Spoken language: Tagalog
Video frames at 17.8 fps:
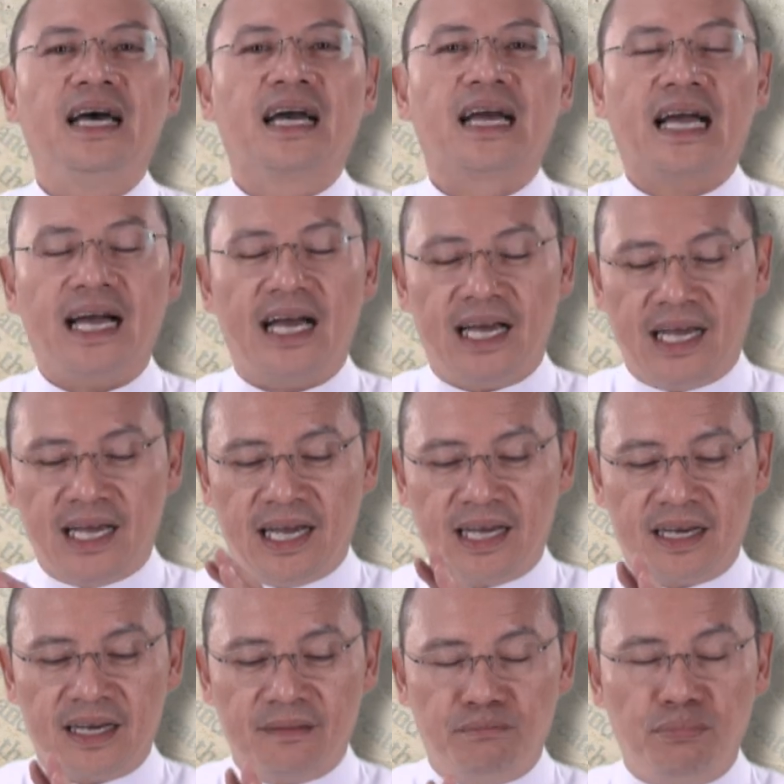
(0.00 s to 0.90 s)
uh,
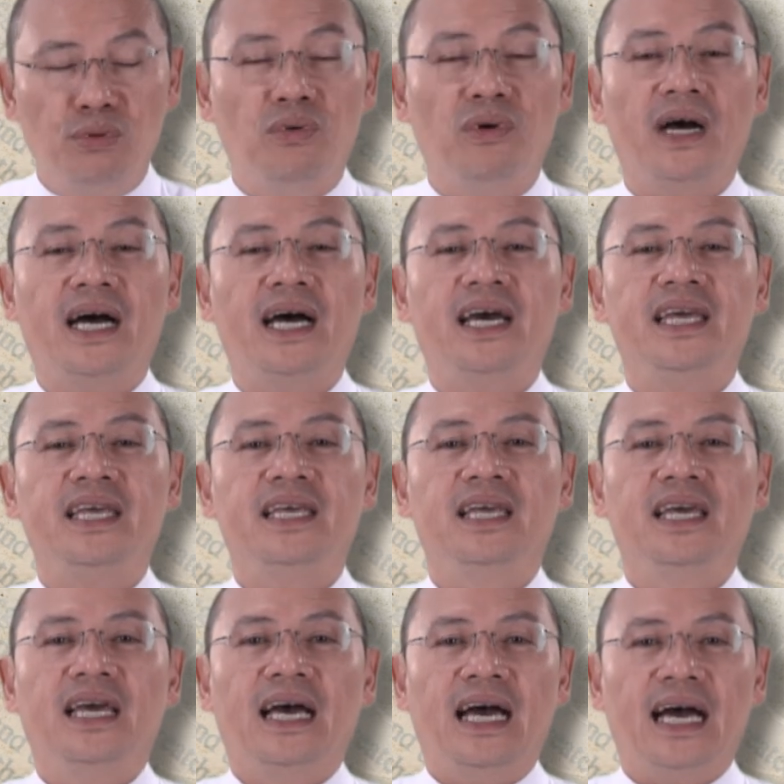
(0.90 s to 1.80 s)
ang buhay
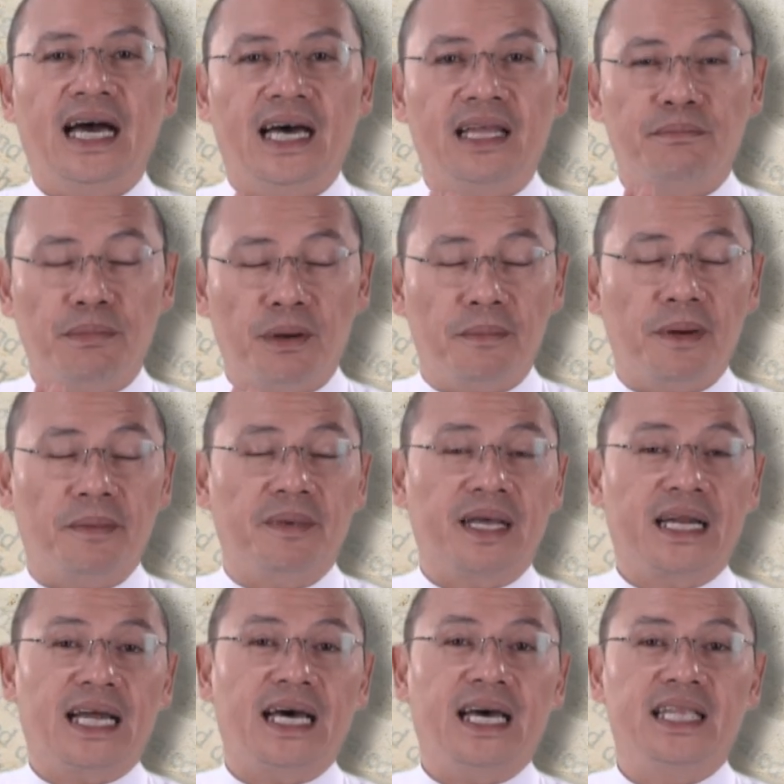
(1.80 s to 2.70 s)
at
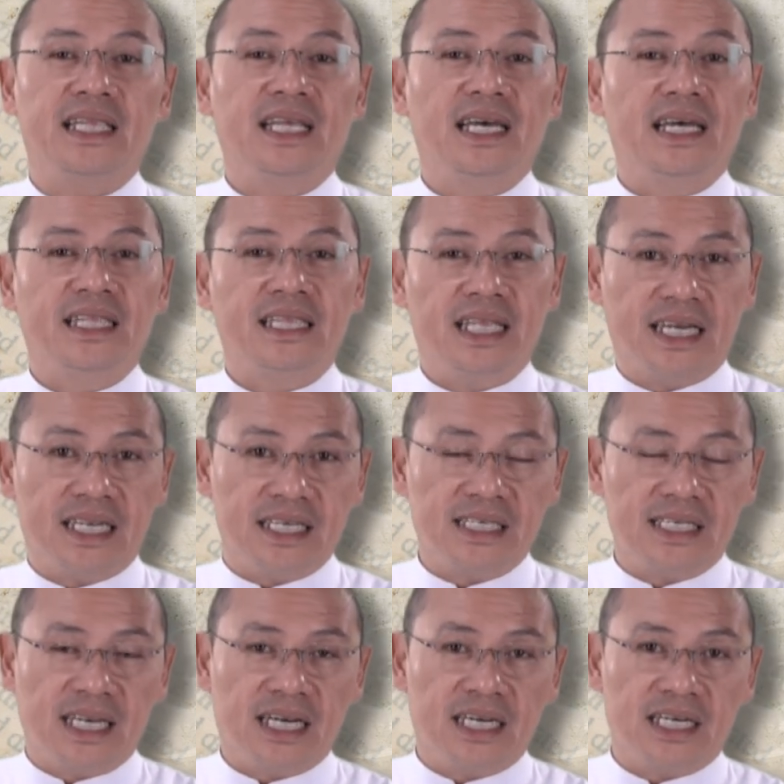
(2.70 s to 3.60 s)
pamamaraan ng
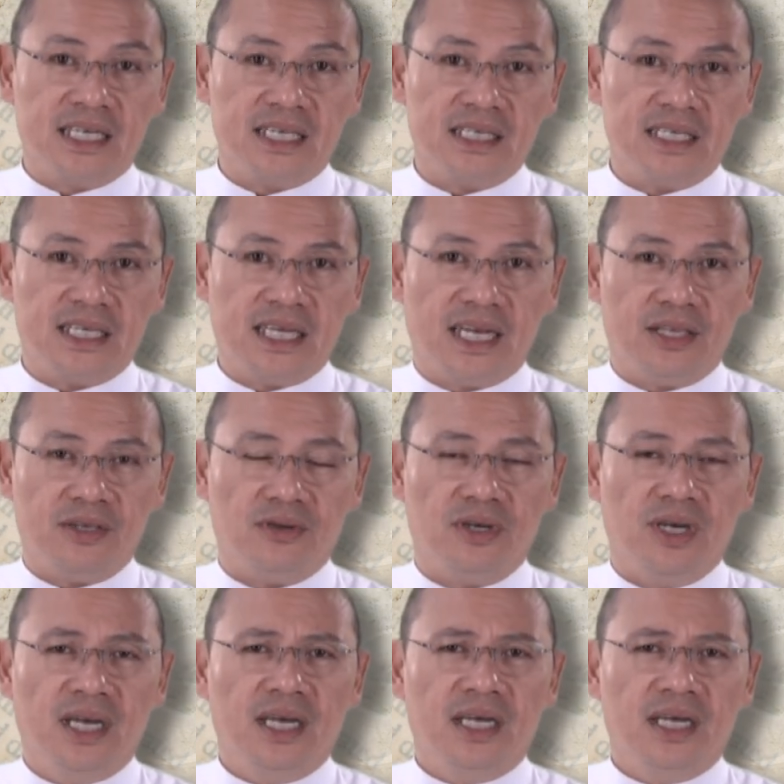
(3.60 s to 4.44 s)
isang Kristiyano.